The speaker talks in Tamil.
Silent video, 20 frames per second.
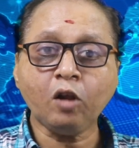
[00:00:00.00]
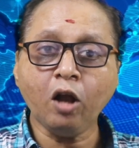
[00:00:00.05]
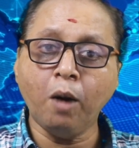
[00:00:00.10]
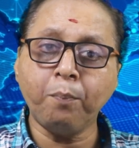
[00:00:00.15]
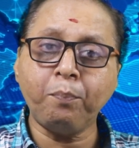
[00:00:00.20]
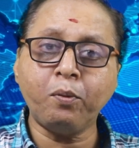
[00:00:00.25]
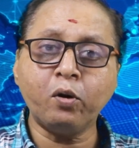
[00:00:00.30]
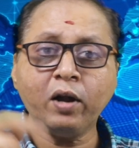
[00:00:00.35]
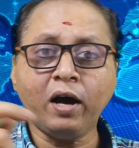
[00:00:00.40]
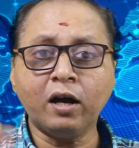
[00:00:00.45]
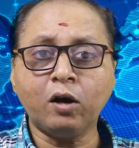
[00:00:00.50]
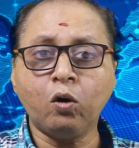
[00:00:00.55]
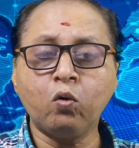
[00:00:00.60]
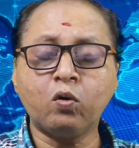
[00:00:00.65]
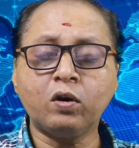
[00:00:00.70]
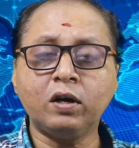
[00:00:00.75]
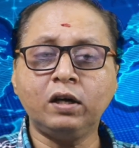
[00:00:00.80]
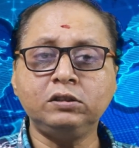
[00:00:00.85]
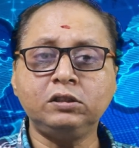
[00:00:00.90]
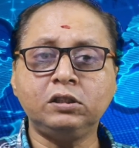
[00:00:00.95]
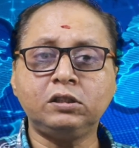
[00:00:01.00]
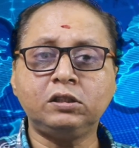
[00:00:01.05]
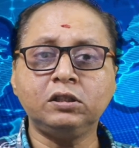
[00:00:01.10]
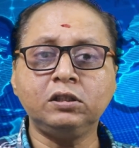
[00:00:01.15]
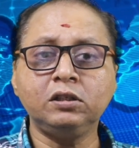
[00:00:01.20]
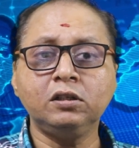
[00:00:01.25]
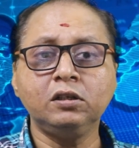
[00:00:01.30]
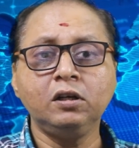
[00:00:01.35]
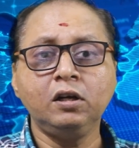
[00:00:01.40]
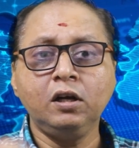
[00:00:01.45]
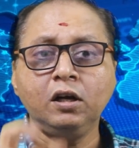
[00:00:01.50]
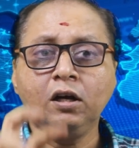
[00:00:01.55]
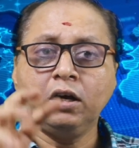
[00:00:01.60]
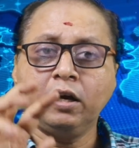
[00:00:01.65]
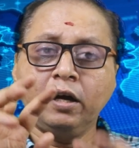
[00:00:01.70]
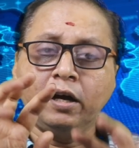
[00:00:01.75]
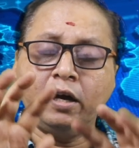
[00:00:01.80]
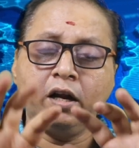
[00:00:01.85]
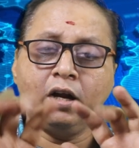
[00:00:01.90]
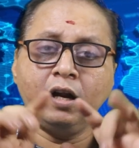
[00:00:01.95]
அப்போ நான் அங்கே உட்காந்துட்டு
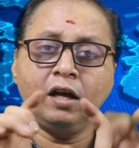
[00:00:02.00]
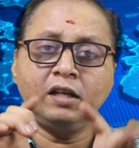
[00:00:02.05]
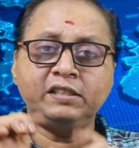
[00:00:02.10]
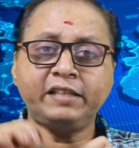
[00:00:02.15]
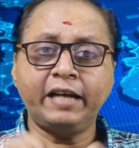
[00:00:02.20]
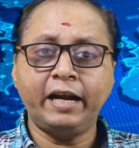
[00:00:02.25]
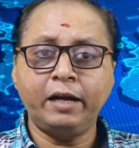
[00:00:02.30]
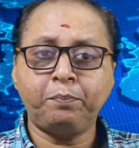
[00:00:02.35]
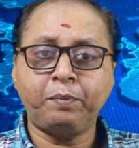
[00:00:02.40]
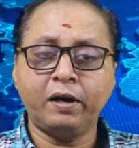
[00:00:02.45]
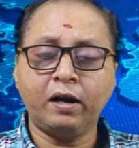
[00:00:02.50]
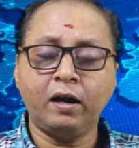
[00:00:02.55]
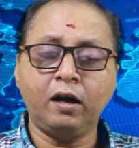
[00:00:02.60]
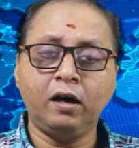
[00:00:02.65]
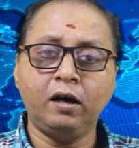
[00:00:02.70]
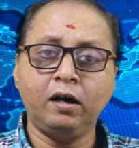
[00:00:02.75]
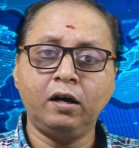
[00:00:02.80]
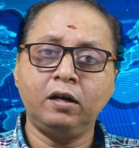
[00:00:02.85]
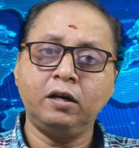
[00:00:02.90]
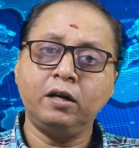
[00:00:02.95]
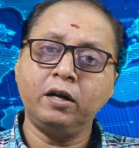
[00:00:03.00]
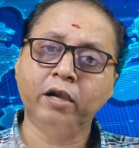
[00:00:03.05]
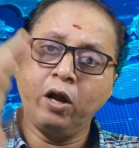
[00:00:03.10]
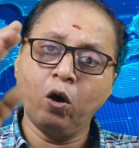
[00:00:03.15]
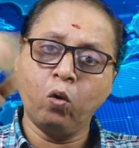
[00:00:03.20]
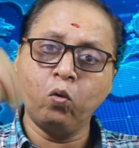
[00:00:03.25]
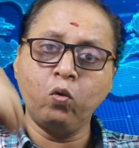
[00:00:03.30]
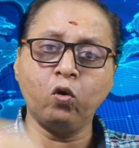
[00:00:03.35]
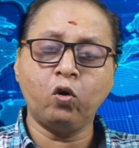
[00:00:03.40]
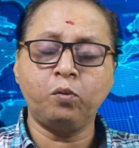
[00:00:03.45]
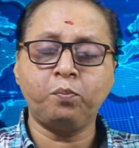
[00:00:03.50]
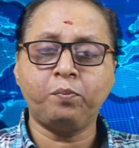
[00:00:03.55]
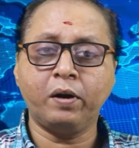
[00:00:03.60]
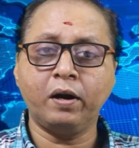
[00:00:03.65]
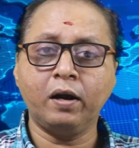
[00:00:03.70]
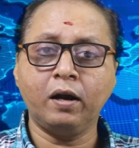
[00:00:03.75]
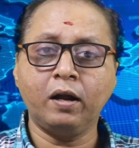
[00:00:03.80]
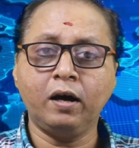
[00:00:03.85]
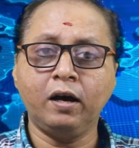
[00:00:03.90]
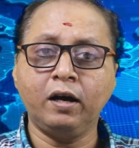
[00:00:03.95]
நான் சேட் பண்ணலாம் டவுன்லோட்
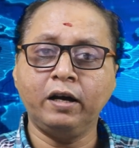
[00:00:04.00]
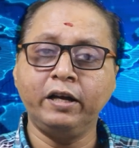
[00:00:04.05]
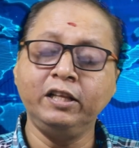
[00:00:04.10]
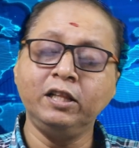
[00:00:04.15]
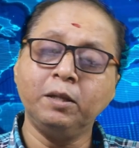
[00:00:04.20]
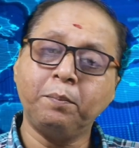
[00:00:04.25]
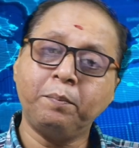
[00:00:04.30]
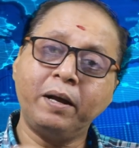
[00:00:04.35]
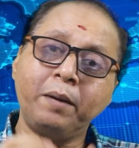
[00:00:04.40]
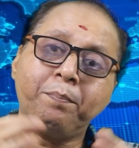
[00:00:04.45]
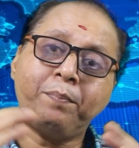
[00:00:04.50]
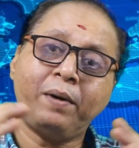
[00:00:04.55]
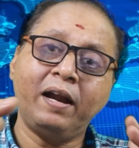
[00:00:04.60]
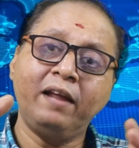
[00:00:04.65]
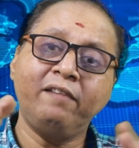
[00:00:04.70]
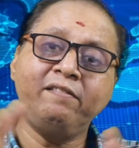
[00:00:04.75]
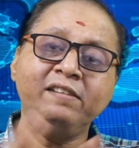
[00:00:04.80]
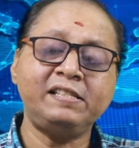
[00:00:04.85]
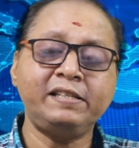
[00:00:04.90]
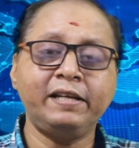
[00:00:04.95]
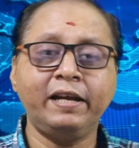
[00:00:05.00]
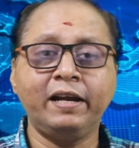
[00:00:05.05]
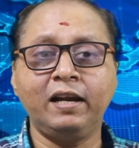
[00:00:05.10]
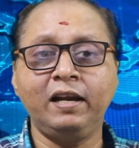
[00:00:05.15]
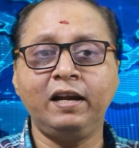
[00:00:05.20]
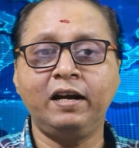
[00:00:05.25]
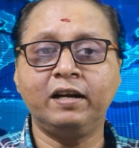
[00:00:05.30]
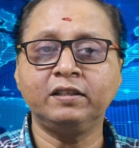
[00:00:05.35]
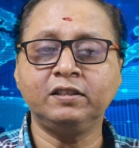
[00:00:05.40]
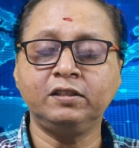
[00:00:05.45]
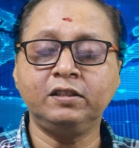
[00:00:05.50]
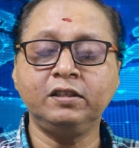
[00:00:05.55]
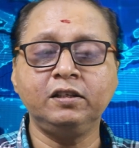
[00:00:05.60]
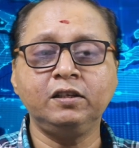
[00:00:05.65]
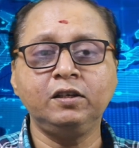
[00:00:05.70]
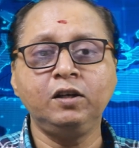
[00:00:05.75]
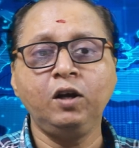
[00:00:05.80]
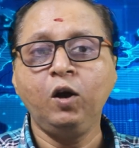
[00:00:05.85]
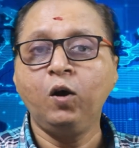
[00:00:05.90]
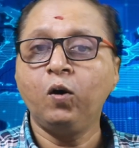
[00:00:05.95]
பண்ணலாம் இந்த மாதிரி பல விஷயங்கள் நடந்தது
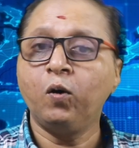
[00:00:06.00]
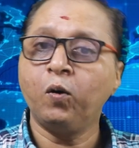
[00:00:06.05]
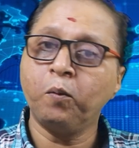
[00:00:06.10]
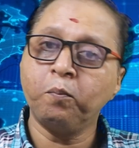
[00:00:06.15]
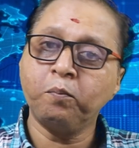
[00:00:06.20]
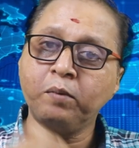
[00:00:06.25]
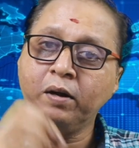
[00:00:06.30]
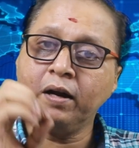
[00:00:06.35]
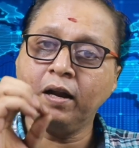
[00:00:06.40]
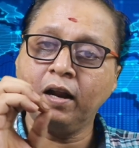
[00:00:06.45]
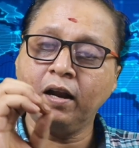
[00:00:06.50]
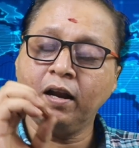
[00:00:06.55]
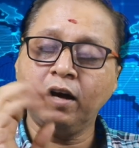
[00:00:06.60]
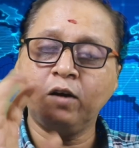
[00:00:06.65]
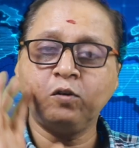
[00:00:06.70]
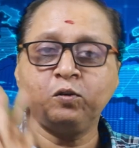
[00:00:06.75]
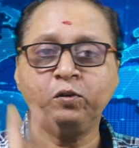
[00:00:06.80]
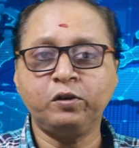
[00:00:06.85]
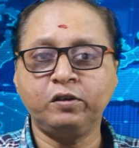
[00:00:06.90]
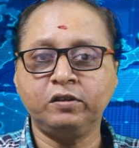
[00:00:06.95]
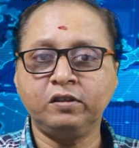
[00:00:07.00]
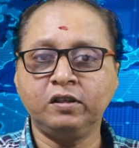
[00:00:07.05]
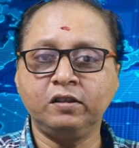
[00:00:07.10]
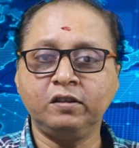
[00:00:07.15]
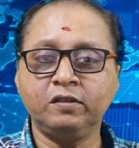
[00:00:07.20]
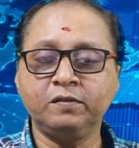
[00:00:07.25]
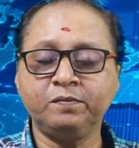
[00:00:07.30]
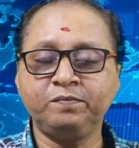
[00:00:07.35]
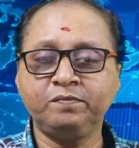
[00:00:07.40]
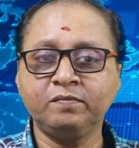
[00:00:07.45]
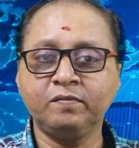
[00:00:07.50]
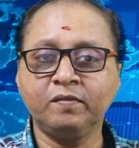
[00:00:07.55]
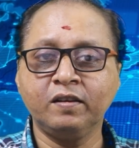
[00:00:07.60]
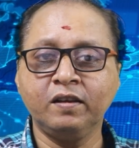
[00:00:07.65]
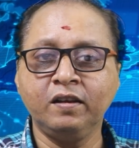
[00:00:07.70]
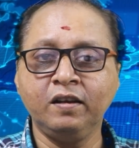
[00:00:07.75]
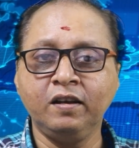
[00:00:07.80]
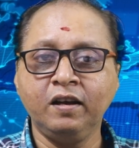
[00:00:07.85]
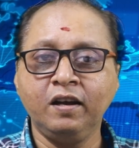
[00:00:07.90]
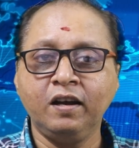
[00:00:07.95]
ரொம்ப நல்லாவும் இருந்தது
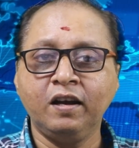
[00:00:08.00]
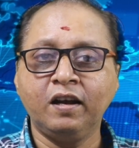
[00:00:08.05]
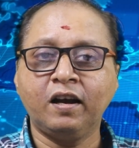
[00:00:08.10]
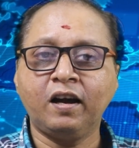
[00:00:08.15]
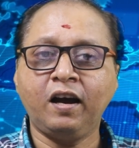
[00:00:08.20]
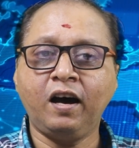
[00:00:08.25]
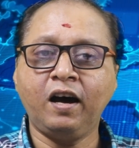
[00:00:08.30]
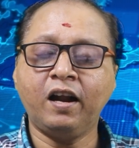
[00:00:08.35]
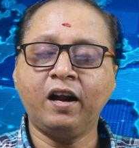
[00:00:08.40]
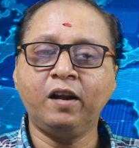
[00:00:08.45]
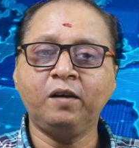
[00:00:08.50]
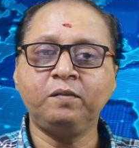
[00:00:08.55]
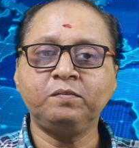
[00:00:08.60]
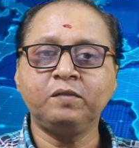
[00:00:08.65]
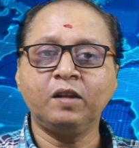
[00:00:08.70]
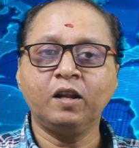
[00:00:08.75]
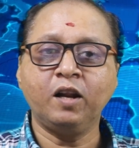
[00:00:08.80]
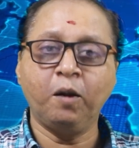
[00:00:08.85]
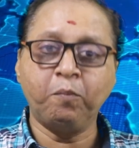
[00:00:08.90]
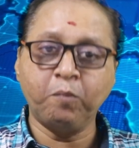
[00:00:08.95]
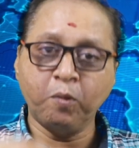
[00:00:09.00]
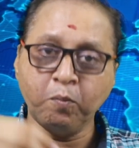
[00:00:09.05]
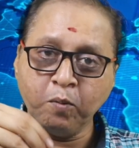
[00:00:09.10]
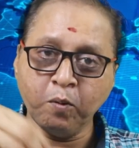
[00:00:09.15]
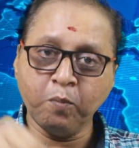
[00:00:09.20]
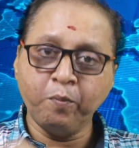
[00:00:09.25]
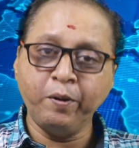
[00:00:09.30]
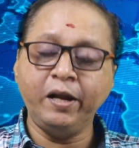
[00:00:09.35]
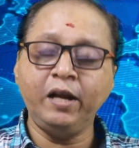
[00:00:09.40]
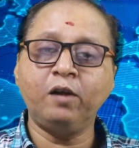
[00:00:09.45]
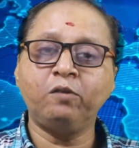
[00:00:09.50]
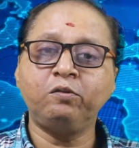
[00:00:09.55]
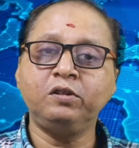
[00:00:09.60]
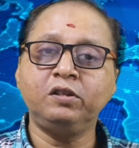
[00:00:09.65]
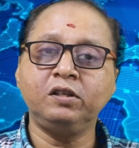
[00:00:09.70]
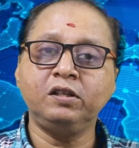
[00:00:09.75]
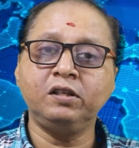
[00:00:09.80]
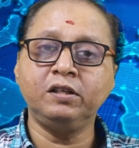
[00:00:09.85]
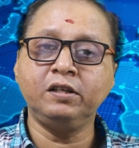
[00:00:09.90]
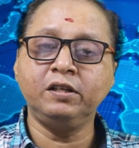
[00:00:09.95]
காரணம் நம்ம மொபைலில்
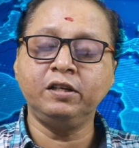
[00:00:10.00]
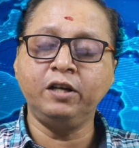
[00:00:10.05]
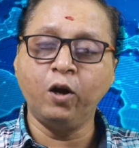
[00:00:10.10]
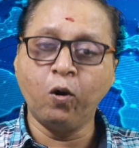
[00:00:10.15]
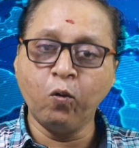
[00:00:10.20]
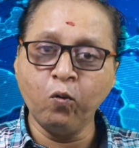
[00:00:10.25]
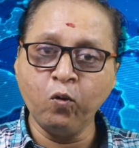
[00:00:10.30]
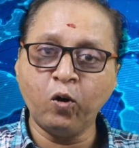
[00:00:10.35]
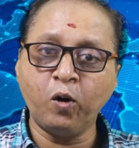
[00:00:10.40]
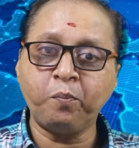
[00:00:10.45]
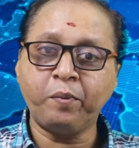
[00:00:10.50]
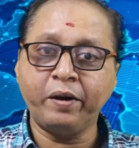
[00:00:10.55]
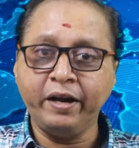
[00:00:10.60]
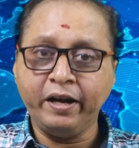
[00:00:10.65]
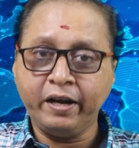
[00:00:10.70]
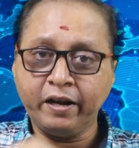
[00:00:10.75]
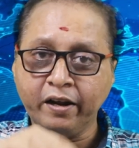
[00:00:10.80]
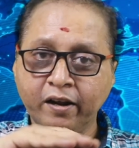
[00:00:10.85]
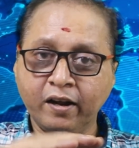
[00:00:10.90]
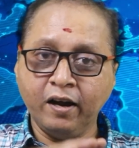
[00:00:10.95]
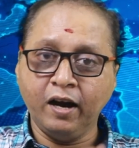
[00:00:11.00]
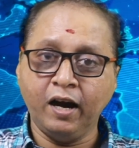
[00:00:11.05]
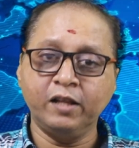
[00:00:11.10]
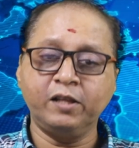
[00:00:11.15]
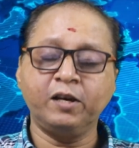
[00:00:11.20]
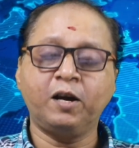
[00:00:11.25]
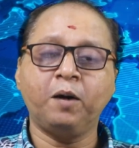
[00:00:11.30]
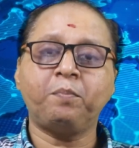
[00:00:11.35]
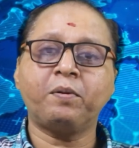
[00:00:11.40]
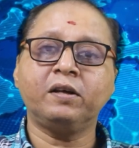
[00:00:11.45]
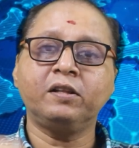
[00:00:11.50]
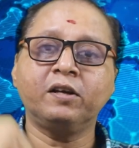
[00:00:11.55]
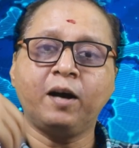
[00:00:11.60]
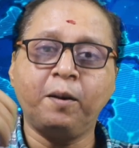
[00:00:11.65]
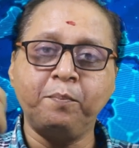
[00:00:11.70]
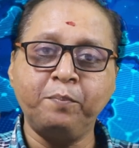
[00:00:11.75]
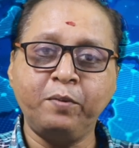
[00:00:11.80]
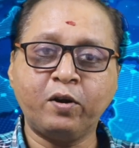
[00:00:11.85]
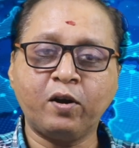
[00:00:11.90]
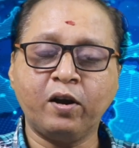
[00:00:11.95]
வந்து டவுன்லோட் பண்ணிவிட்டு அதுக்கப்புறம் அதை
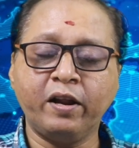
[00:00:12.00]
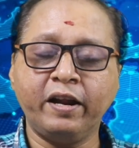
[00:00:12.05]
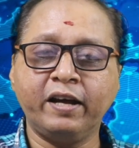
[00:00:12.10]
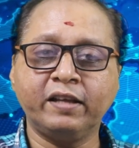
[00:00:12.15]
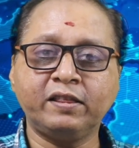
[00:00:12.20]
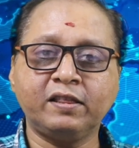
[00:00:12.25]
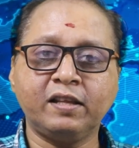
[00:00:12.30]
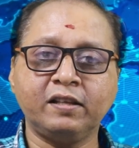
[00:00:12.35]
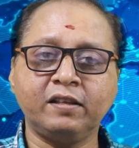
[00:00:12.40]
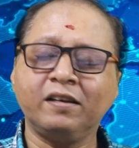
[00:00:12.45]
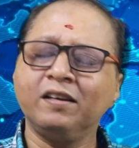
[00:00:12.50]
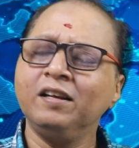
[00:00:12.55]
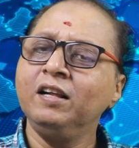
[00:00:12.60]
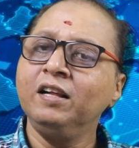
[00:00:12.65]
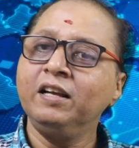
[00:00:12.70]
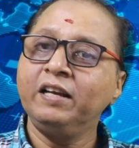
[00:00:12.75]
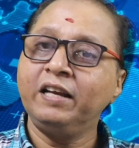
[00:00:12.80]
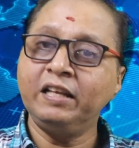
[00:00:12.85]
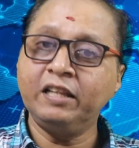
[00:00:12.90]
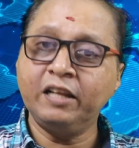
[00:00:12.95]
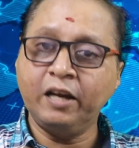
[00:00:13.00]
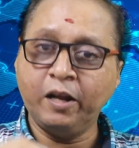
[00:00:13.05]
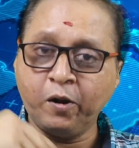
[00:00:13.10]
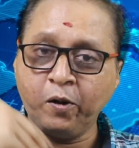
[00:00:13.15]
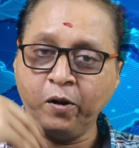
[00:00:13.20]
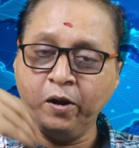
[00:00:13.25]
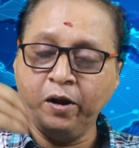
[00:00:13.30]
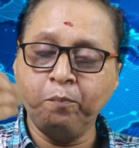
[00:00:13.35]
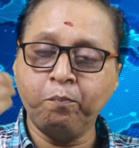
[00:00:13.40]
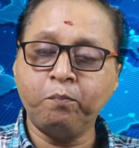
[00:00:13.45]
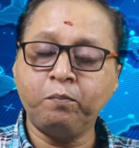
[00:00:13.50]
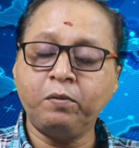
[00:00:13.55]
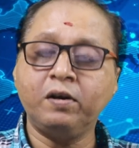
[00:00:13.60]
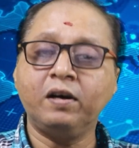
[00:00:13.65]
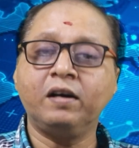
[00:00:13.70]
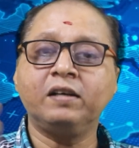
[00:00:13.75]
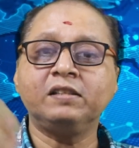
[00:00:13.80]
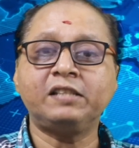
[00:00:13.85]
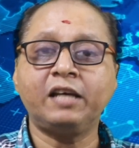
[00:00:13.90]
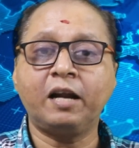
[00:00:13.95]
கம்ப்யூட்டரில் ஏற்றுறது இதெல்லாம் ரொம்ப
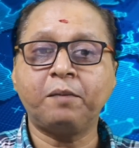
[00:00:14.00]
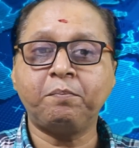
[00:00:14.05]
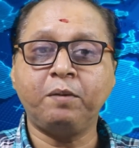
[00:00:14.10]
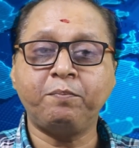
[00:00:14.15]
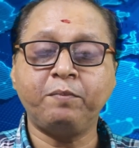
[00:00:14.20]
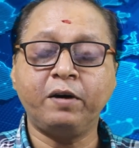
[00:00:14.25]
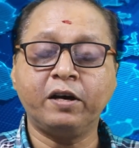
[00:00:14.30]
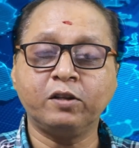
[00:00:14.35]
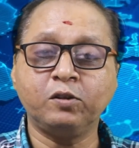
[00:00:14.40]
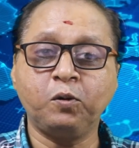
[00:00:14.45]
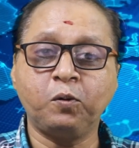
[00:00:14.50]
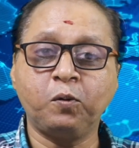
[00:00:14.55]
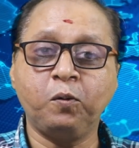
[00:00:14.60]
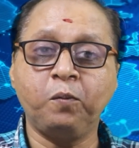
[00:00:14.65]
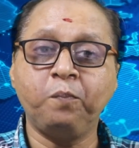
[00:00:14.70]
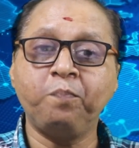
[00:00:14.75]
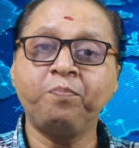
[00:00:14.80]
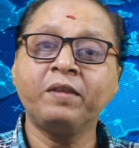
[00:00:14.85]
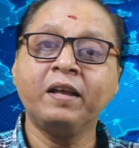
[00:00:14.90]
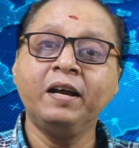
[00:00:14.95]
சிரமமாக இருந்திருக்கும்